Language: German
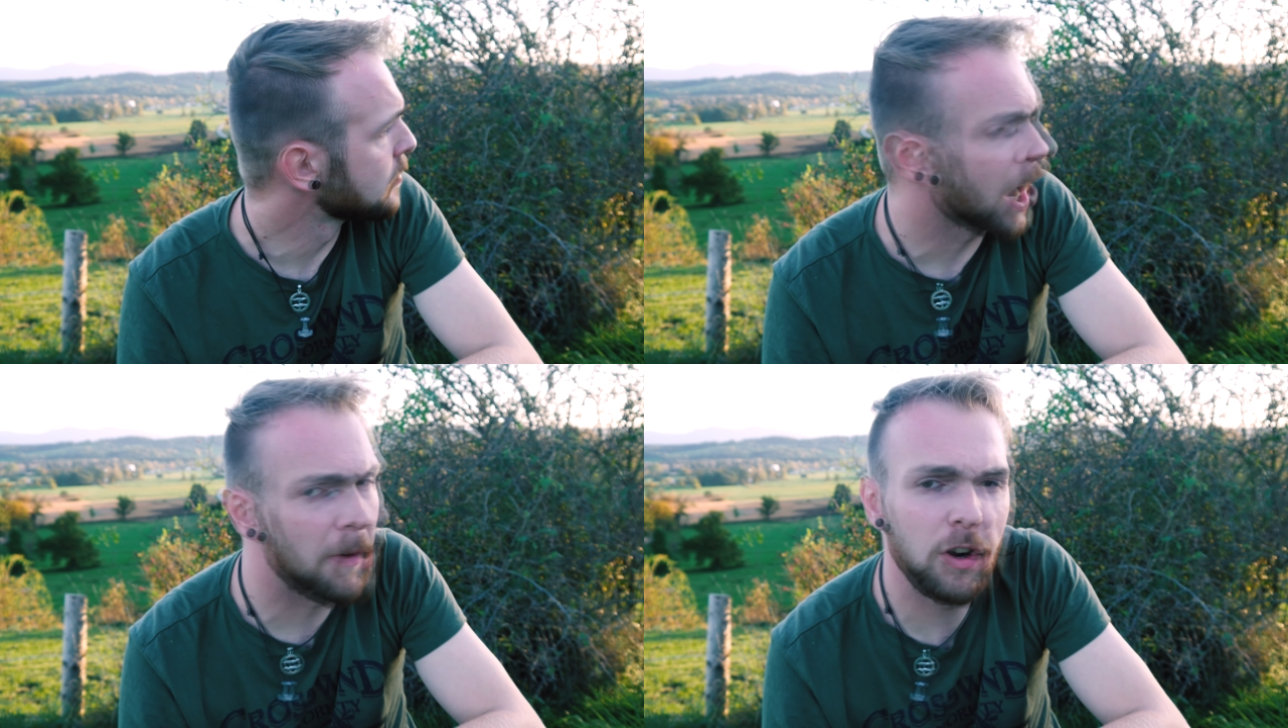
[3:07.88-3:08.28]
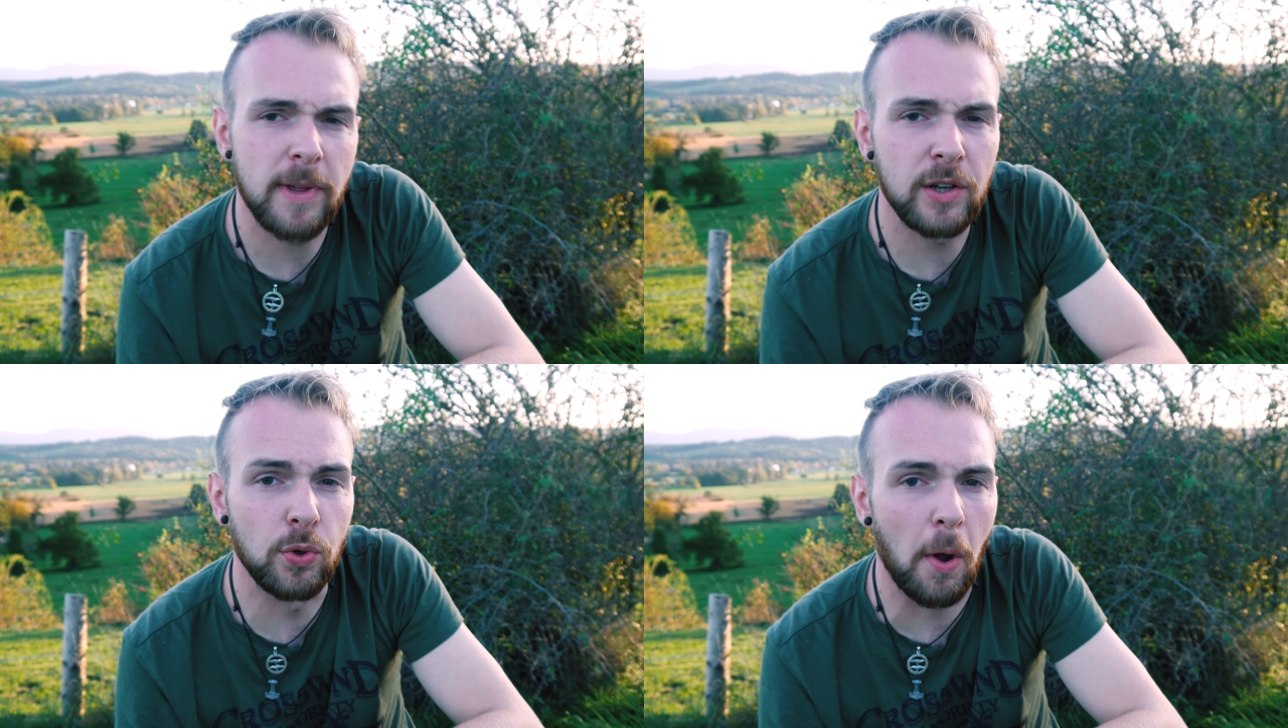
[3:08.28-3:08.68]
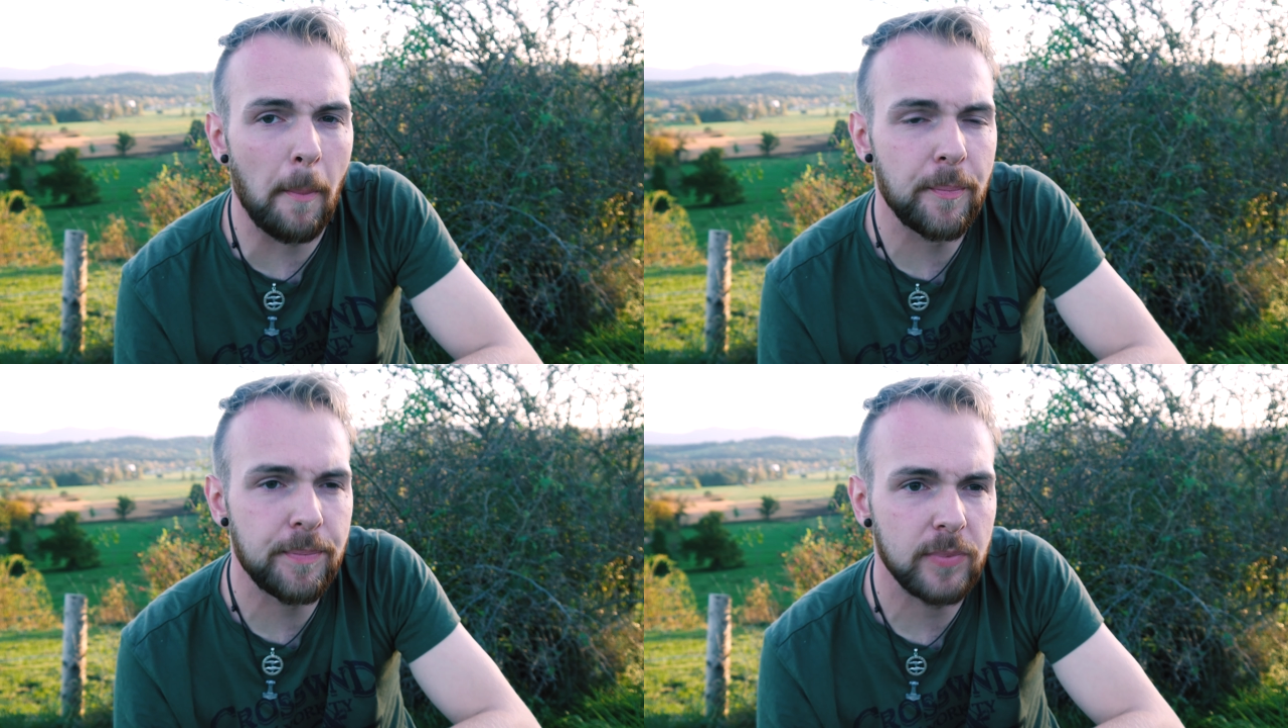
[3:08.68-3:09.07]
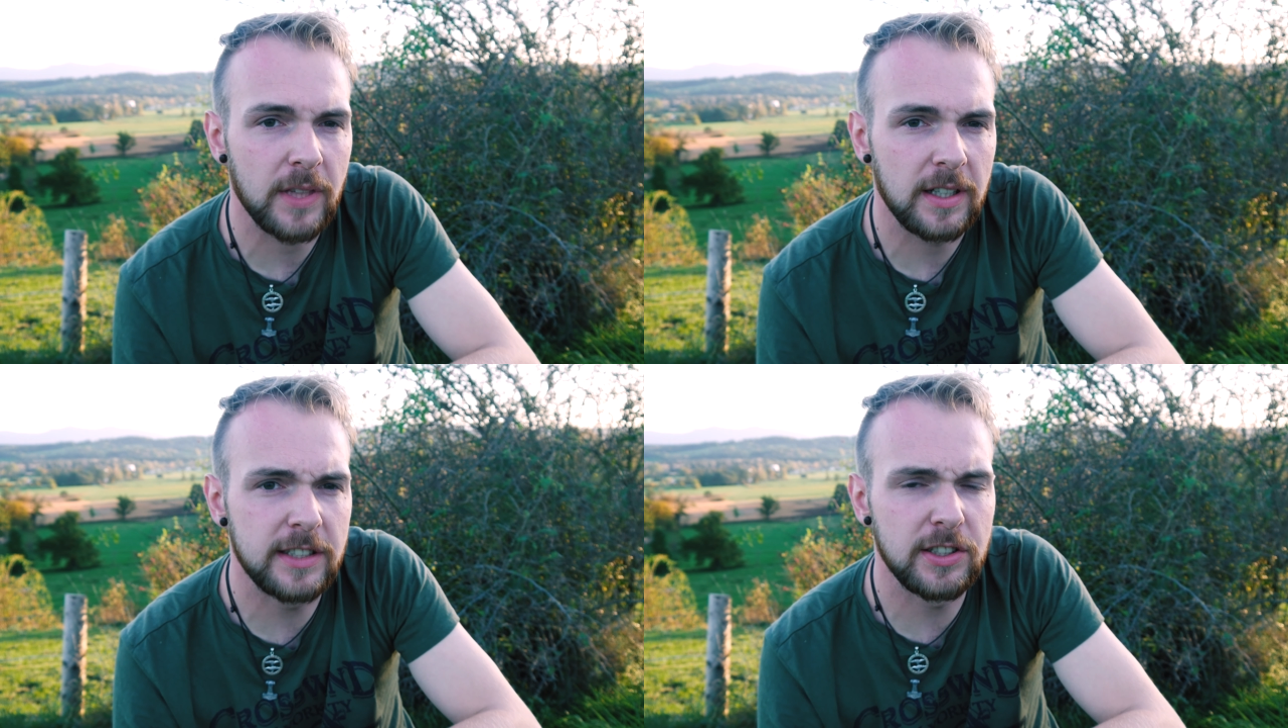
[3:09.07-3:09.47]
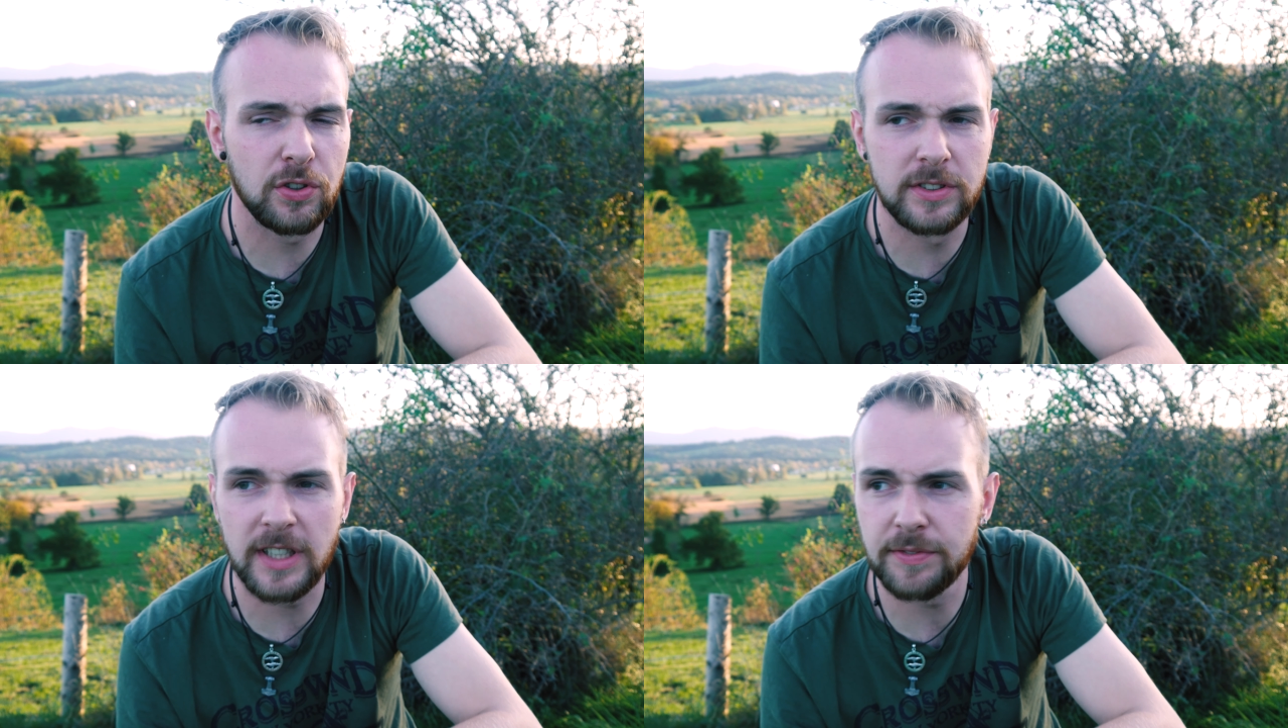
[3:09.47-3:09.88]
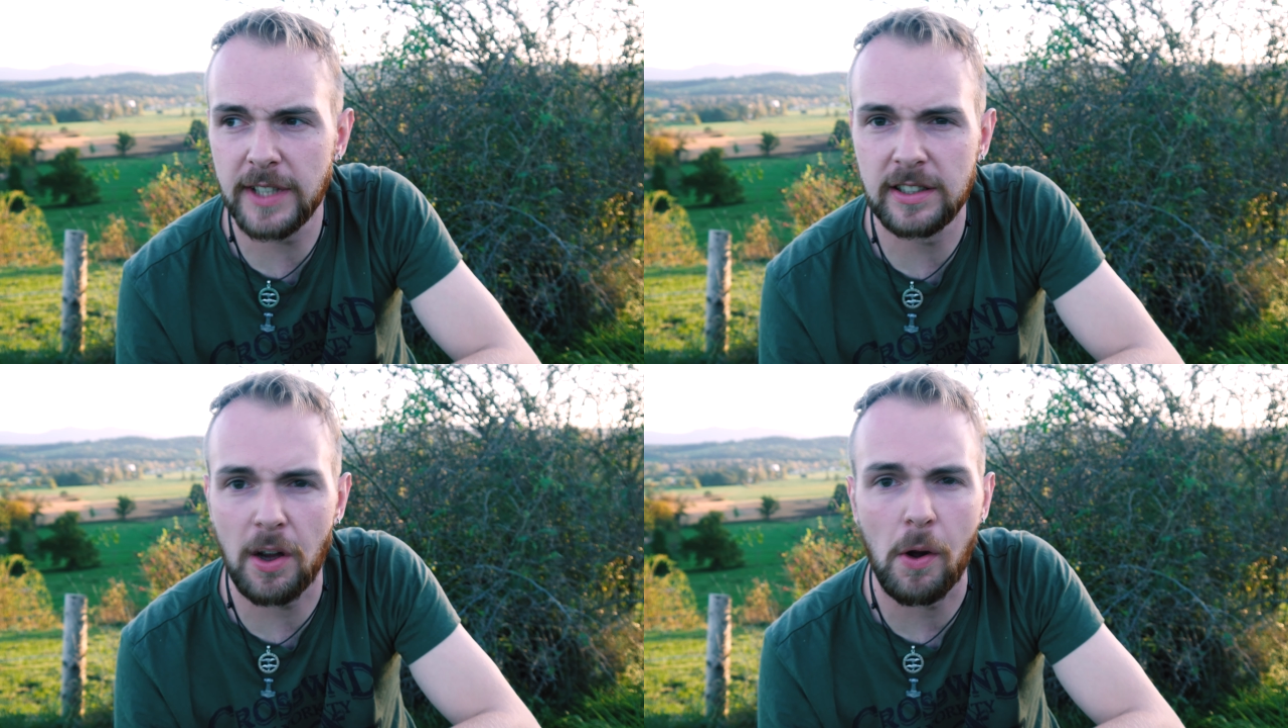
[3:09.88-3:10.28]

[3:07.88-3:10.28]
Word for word: Aber es schmeckt gut. Richtig schön saftig